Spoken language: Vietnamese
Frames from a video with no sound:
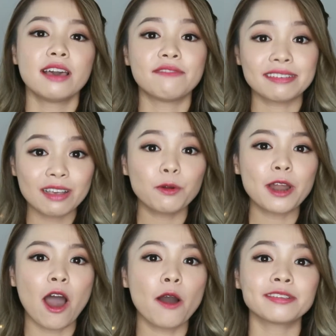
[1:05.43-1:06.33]
và sau
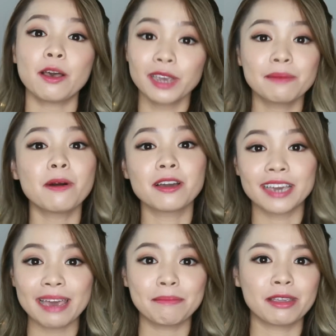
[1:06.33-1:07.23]
đó sau khi mọi người
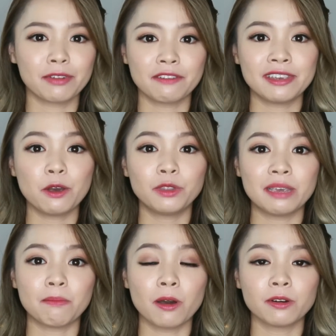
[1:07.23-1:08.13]
nghe mình review thì
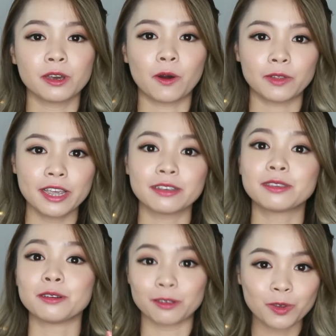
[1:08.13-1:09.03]
mọi người có thể
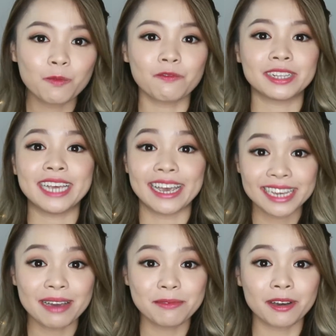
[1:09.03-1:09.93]
sử dụng và trải
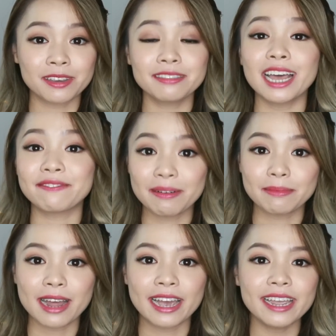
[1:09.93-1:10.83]
nghiệm được những sản
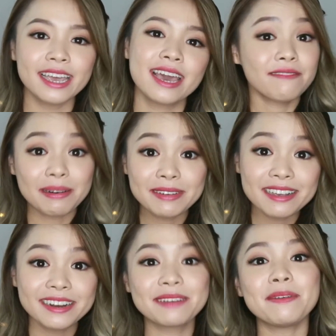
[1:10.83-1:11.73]
phẩm đấy. Và bây
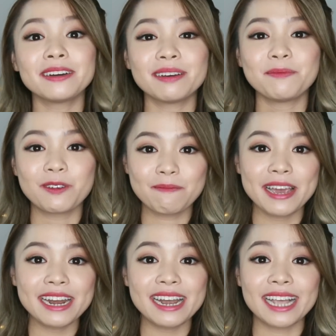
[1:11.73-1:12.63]
giờ nếu mọi người muốn
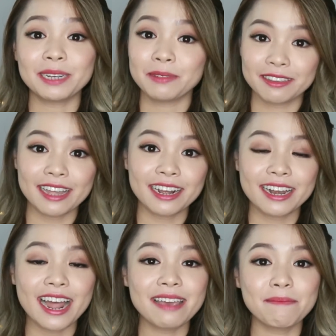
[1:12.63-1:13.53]
biết là trong thời gian
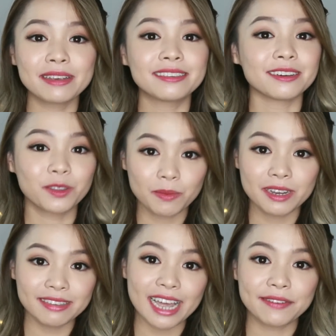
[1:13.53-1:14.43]
gần đây mình sử dụng
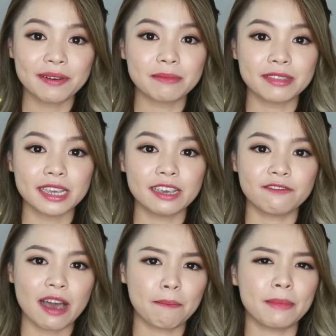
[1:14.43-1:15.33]
những sản phẩm gì
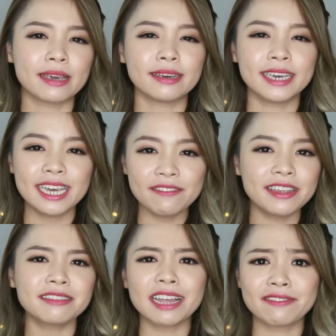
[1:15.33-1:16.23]
và mình nghĩ về
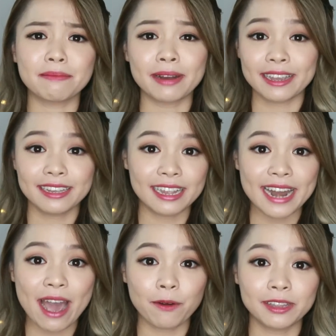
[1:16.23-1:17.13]
những sản phẩm này như thế
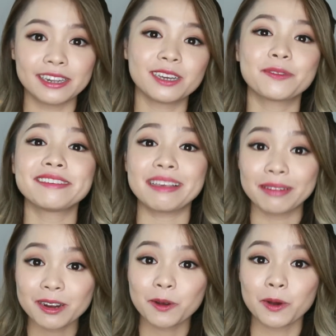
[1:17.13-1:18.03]
nào thì đừng quên xem
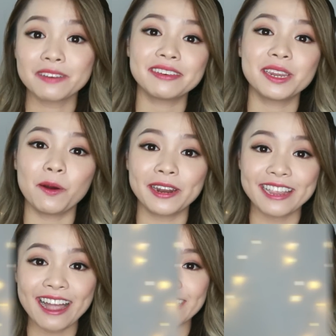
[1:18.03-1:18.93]
đến cuối video này nhé.